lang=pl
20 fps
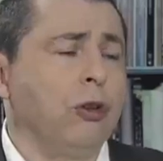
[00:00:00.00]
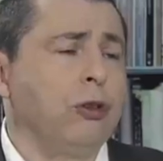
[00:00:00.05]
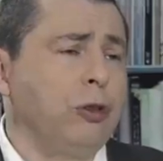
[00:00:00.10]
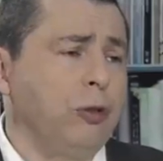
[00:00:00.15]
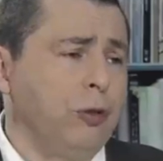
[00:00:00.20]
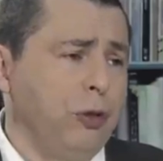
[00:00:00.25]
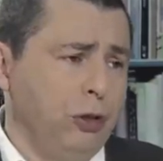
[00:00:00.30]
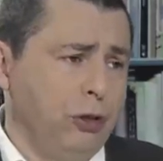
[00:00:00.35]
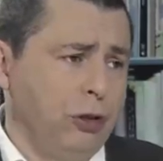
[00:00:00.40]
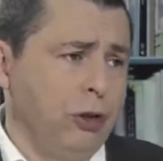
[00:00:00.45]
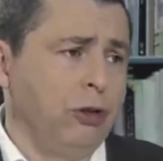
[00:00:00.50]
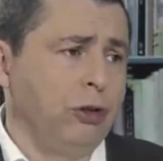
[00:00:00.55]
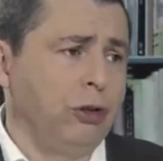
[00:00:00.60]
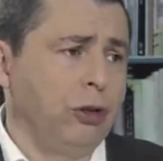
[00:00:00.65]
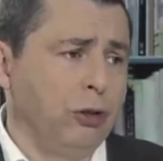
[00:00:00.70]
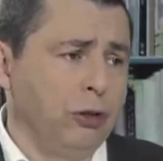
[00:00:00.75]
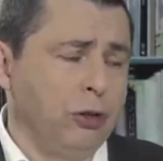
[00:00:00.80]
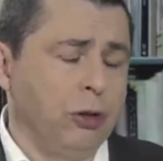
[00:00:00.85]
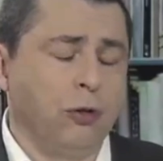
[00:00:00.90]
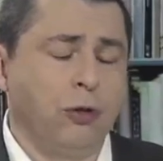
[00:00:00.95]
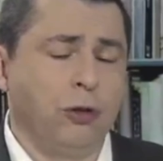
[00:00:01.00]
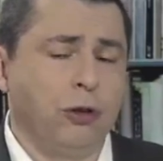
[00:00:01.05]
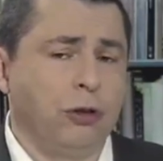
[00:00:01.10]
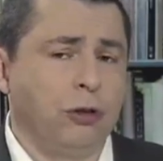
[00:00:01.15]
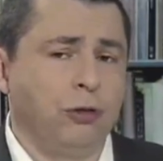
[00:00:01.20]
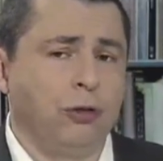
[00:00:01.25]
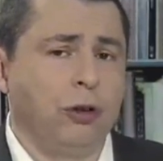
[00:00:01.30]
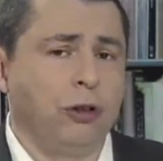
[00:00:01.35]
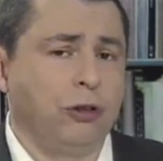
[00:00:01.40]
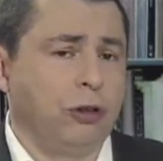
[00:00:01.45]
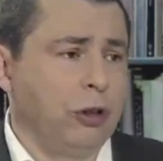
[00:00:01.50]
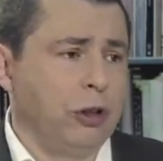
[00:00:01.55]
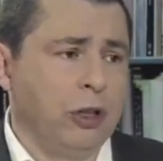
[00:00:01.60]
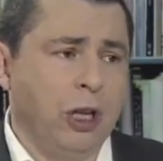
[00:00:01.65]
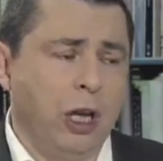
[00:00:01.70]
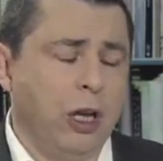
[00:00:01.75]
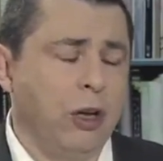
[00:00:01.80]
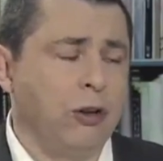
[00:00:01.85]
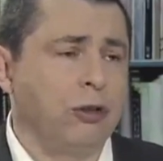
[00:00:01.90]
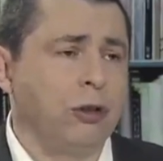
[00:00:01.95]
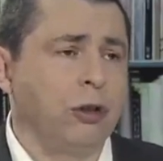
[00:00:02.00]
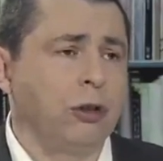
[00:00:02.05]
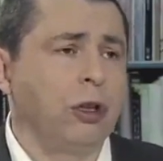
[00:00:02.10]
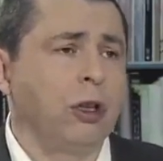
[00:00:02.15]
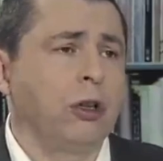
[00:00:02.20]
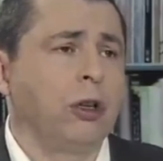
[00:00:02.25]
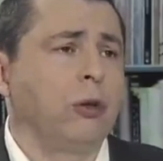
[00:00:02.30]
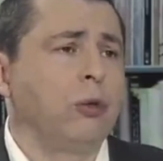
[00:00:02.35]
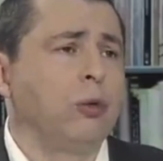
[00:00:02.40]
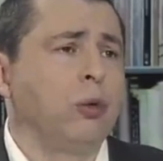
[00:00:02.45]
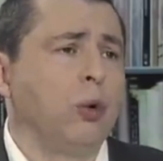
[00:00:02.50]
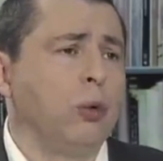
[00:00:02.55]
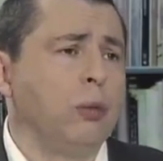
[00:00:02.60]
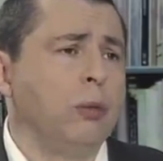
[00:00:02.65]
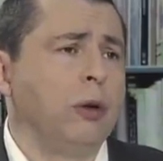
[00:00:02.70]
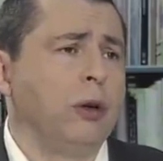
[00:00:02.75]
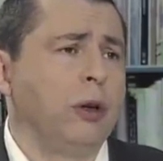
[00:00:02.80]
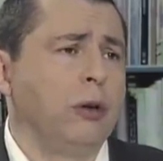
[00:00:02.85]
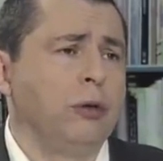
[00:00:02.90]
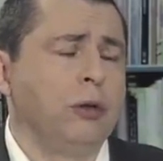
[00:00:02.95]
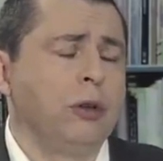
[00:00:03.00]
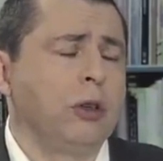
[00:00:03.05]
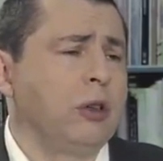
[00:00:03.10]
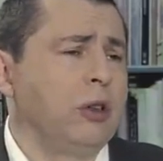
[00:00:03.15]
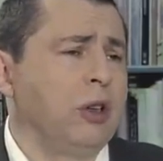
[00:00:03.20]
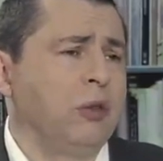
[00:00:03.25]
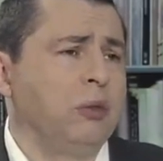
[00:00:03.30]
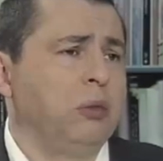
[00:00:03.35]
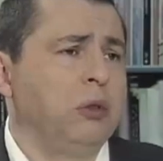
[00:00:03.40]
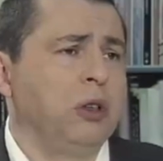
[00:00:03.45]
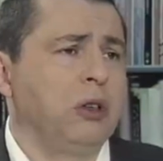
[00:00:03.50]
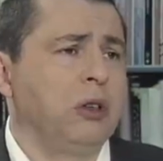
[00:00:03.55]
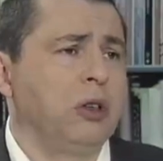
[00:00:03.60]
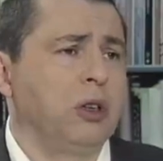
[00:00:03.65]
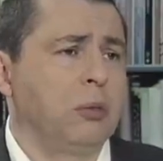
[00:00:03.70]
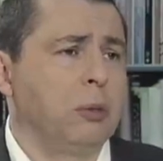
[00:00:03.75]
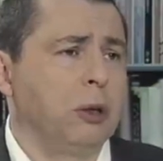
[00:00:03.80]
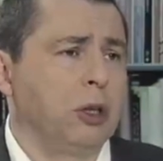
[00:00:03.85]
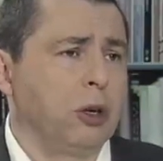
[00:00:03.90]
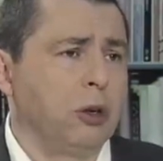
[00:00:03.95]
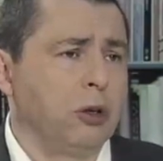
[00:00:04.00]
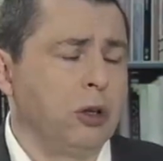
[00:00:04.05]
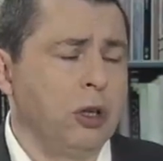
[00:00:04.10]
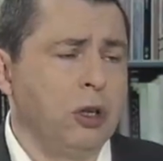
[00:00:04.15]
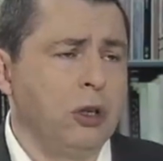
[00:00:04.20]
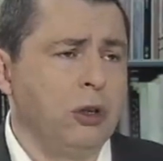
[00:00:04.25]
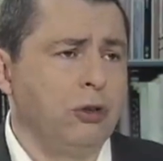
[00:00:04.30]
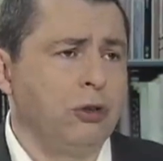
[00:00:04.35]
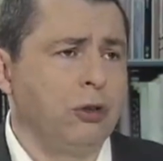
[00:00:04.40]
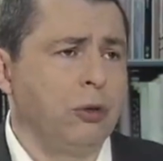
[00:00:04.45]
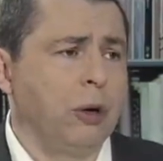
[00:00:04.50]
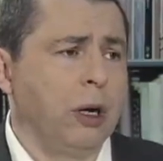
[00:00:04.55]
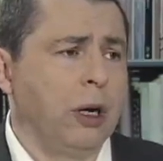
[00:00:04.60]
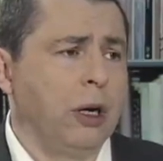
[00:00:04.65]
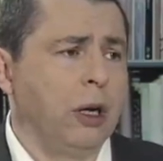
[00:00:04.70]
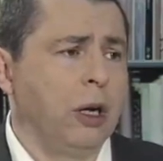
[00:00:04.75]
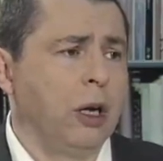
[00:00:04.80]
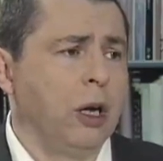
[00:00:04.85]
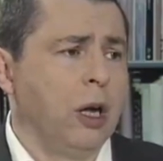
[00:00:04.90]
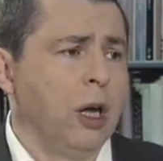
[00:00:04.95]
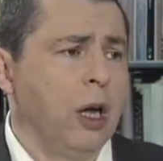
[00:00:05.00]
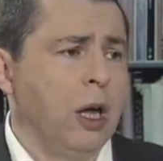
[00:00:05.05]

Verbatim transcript: Oczywiście 10 kwiecień też, no te, te tłumy, nikt, nie, nikt nie, chyba tego nie liczył, ale...